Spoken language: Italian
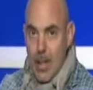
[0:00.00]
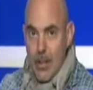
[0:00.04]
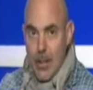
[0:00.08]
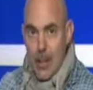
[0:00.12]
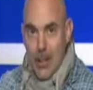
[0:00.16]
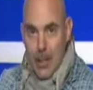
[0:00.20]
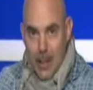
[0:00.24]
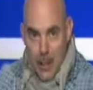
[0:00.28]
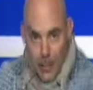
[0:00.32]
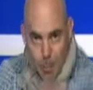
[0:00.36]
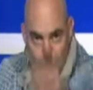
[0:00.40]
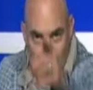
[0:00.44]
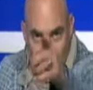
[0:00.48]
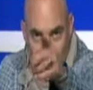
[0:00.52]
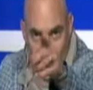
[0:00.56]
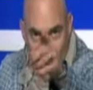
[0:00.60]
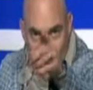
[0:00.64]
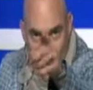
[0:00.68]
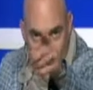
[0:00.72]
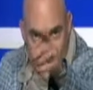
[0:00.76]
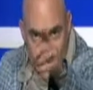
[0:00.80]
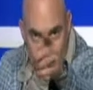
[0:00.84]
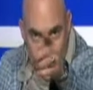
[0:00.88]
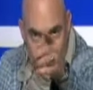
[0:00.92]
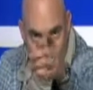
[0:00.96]
perché quella
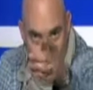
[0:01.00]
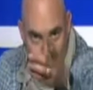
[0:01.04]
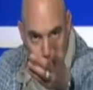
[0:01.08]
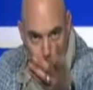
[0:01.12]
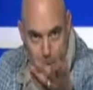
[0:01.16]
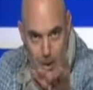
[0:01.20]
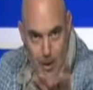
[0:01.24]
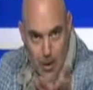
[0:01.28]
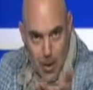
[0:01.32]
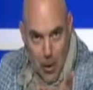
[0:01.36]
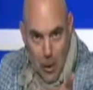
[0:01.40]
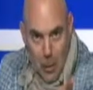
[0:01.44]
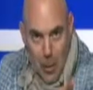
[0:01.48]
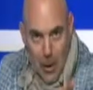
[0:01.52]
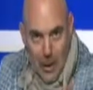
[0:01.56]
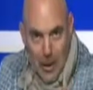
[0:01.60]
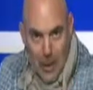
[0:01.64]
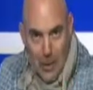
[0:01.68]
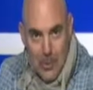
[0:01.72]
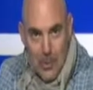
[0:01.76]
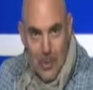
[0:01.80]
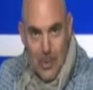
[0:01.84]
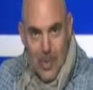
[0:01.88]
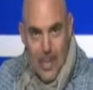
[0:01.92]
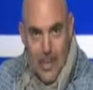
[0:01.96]
cosa lì dove sto
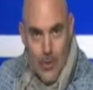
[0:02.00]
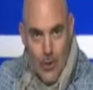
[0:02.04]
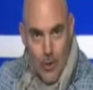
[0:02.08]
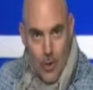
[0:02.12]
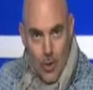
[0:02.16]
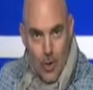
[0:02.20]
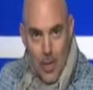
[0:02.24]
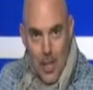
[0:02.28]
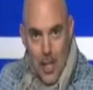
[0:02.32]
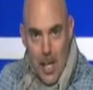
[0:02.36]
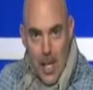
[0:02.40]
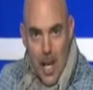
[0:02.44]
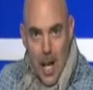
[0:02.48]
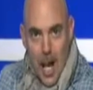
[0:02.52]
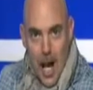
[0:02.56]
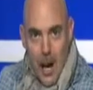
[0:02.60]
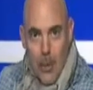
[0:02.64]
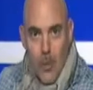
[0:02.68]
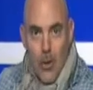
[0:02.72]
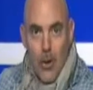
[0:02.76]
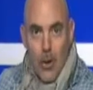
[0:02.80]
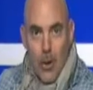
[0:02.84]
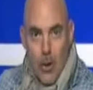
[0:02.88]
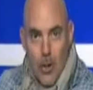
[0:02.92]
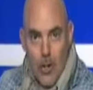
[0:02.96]
guardando adesso ha
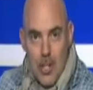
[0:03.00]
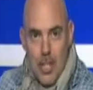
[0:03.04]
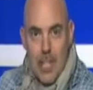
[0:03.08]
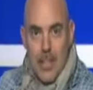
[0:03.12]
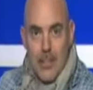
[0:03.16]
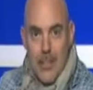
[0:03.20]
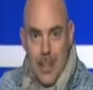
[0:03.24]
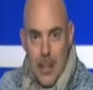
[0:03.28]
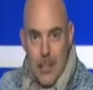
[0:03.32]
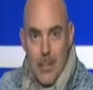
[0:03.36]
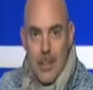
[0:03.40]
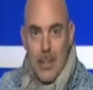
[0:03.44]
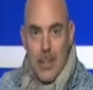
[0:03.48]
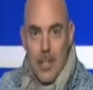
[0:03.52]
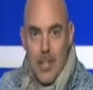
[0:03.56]
qualcosa di veramente